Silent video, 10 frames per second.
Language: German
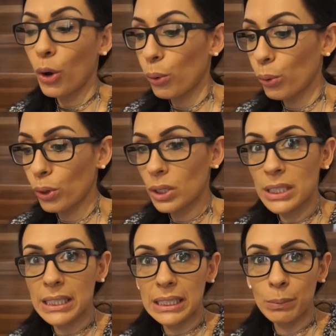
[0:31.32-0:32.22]

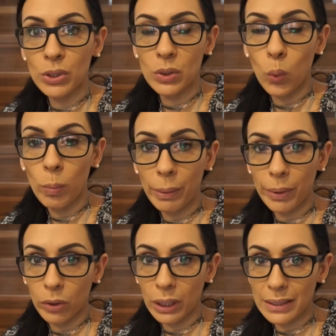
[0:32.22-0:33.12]
Und ich muss oben
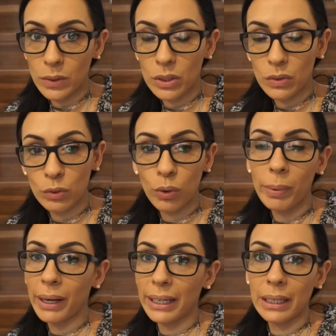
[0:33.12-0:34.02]
aber noch ganz kurz was
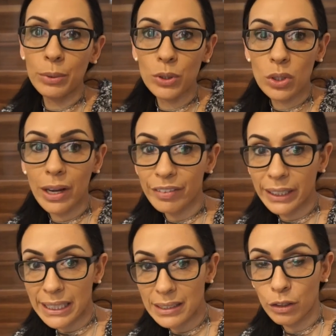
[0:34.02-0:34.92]
vorbereiten, habe ich total
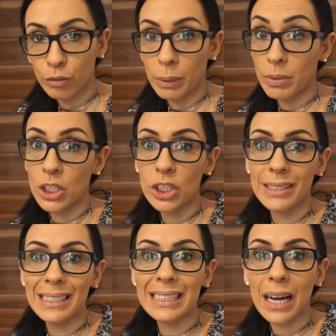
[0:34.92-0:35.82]
vergessen. Auf meinem Tisch
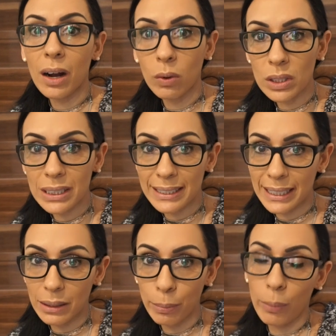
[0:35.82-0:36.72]
sieht es aus, als
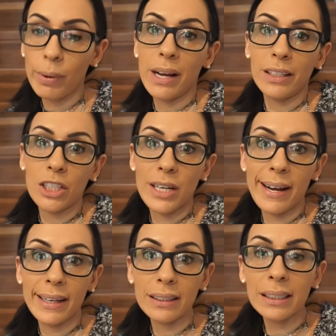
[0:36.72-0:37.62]
hätte eine Bombe
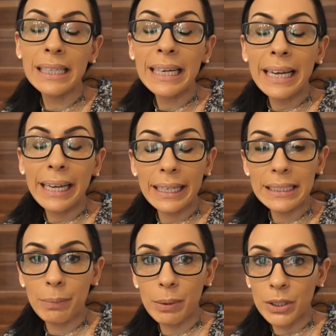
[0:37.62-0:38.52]
eingeschlagen.
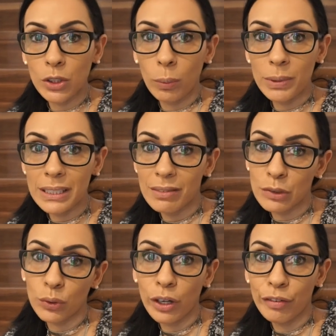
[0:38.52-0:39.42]
Ich habe nämlich noch ein bisschen
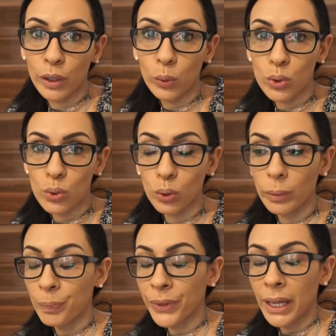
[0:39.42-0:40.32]
was von der
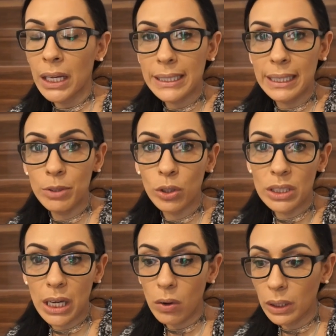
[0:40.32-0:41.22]
Verlosung. Da nehme ich
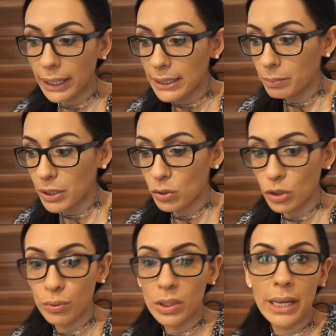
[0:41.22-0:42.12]
euch auch gleich mit und
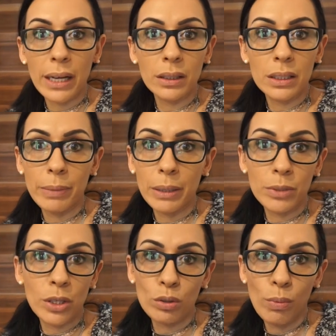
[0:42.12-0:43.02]
ich würde sagen, ich melde
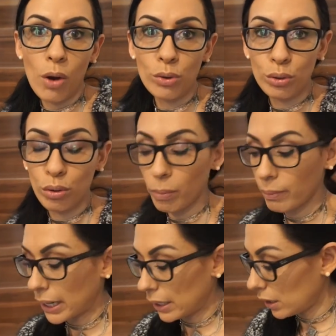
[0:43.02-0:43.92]
mich aus dem Auto
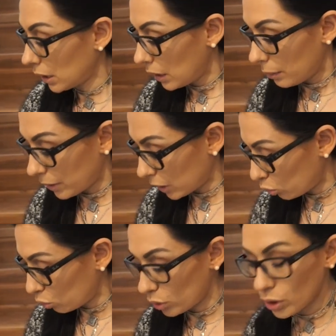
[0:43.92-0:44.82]
nochmal
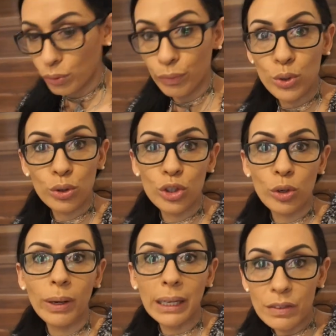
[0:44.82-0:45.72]
bei euch und wünsche euch
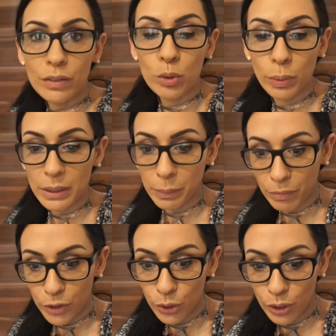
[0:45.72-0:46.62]
schon mal ganz viel Spaß
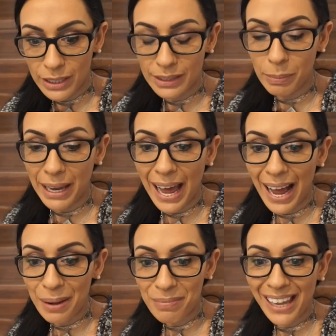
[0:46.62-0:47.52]
beim Video. Da ist die
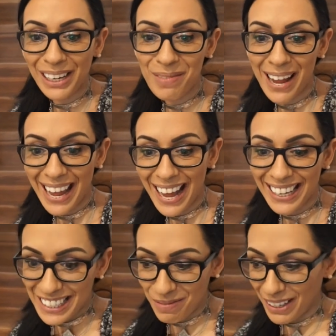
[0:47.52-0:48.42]
Bella. Bella, komm mal her.
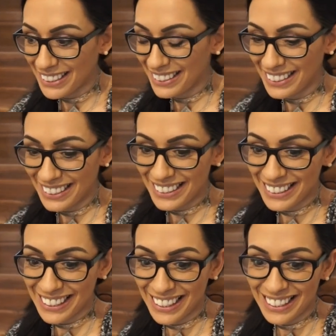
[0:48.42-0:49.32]
Der Max ist jetzt
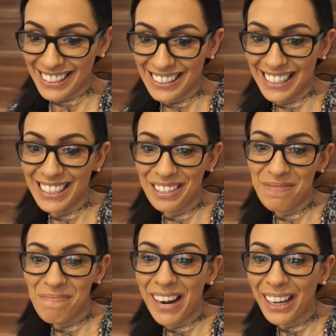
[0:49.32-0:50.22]
interessanter, der ist da
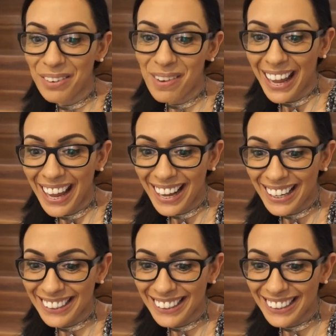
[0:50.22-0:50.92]
hinten. Bella, komm mal her.